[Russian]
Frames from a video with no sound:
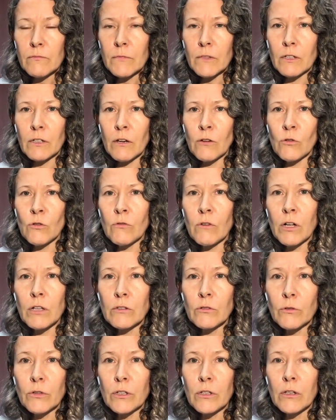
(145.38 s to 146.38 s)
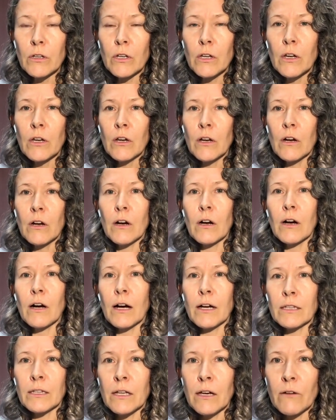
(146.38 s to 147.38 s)
такой волной,
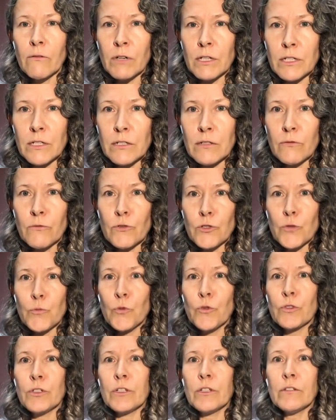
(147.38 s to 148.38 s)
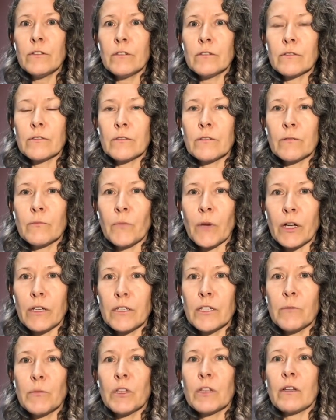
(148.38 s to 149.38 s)
она вас возбудит,
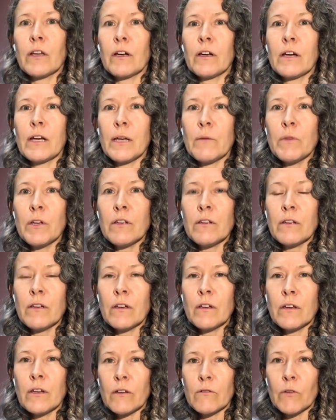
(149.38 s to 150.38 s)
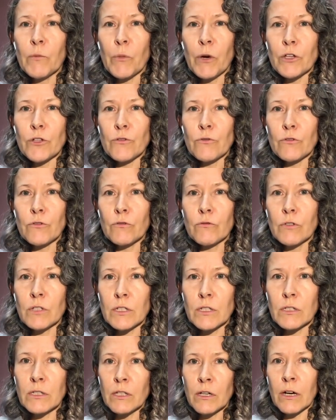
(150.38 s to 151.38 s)
поднимет на гребень, вы
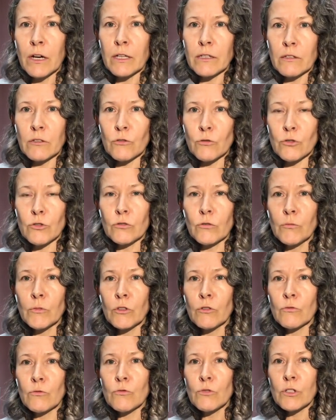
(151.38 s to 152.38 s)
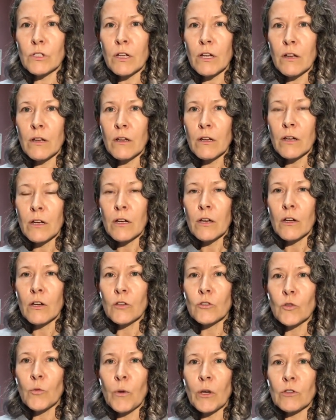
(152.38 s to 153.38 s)
почувствуете, да, это то, что мне нужно –
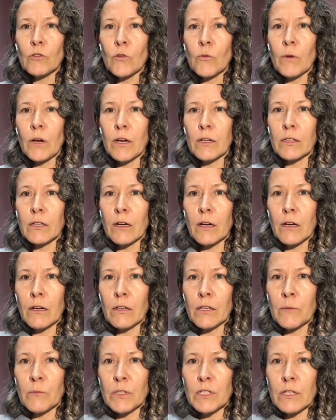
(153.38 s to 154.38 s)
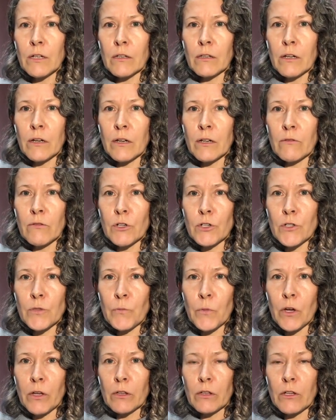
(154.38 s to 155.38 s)
но потом, когда эмоциональный ваш
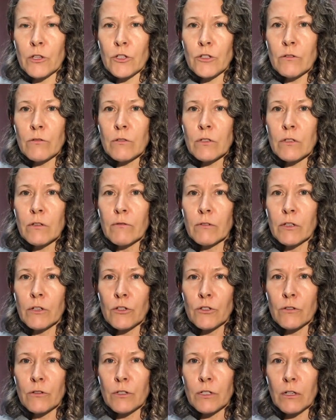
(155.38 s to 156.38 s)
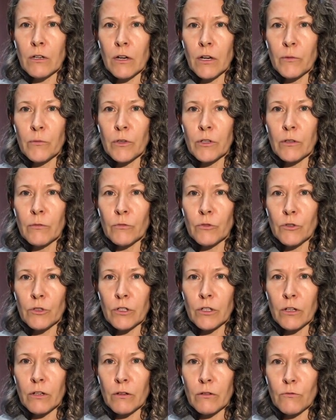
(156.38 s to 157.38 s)
спад начнется, вы начнете как бы
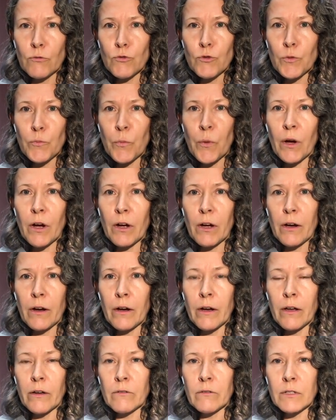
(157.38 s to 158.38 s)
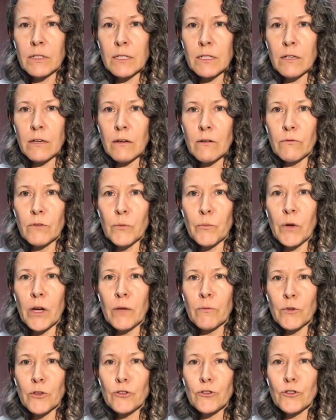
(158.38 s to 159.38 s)
немножко успокаиваться, вы
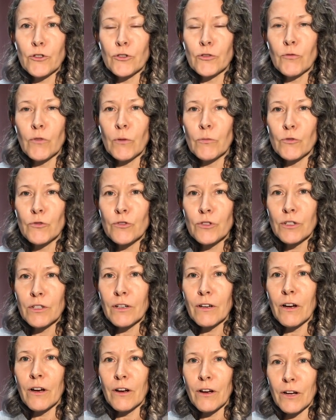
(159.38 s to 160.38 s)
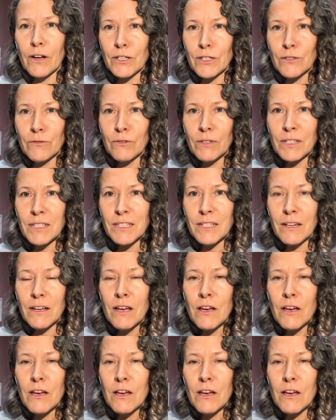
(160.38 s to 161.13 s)
поймете, что вам нужно, оказывается,